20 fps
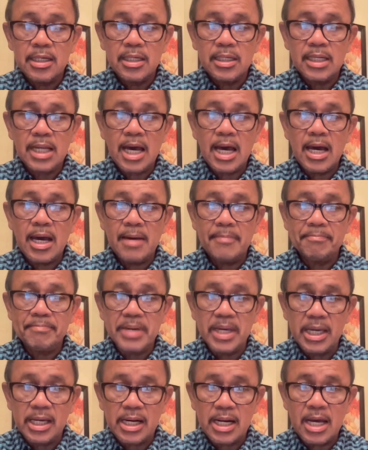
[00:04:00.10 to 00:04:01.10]
na
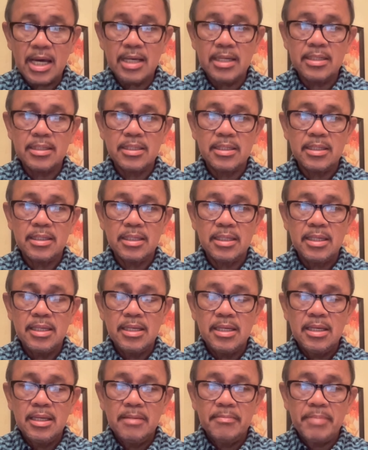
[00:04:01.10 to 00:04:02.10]
pera
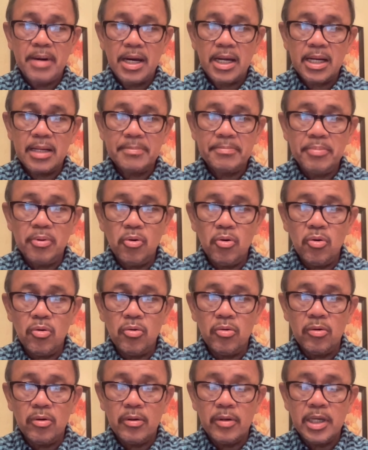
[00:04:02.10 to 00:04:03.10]
para
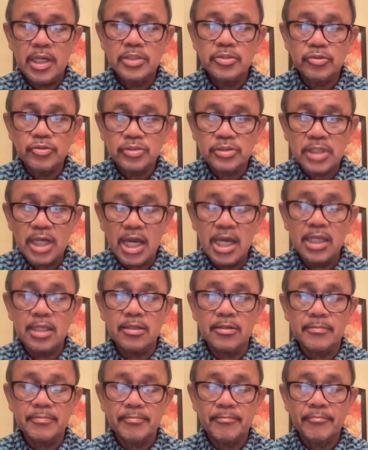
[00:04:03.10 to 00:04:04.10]
po
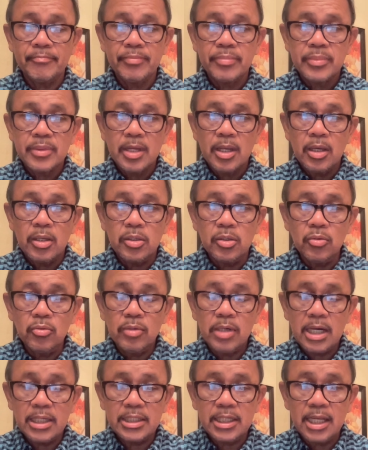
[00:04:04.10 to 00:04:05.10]
isustain
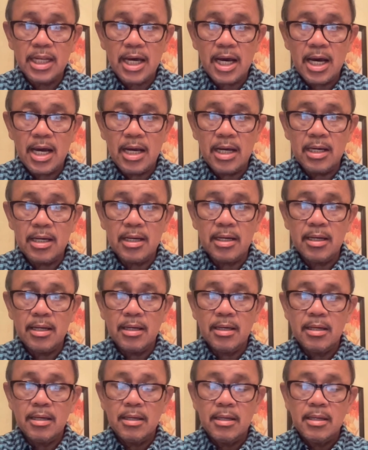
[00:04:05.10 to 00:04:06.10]
yung kanilang
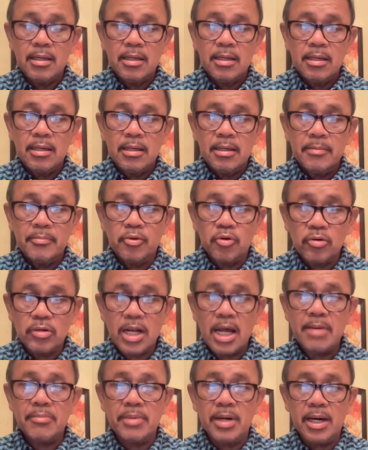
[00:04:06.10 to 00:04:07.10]

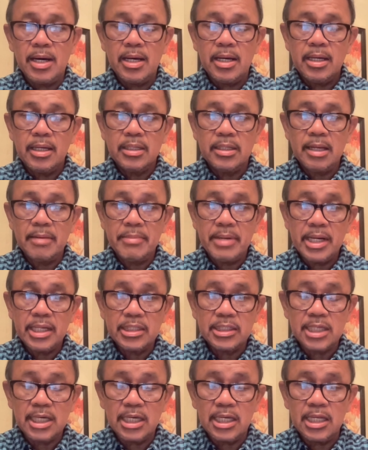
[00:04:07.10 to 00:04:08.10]
programa na
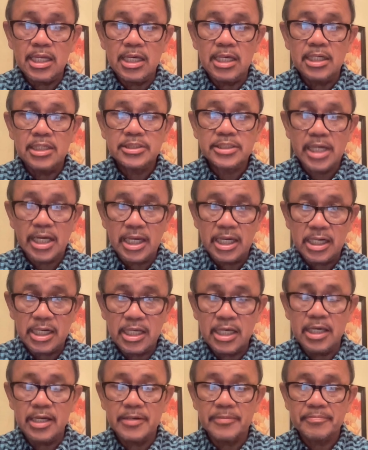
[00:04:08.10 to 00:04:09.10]
manatili sa
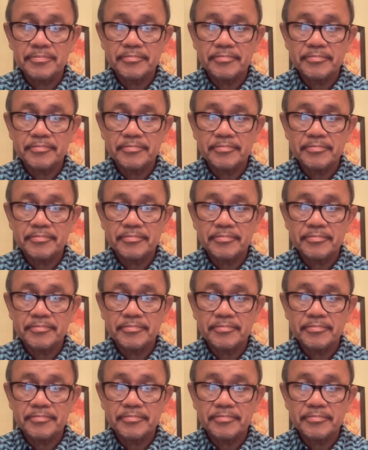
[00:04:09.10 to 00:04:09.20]
ere.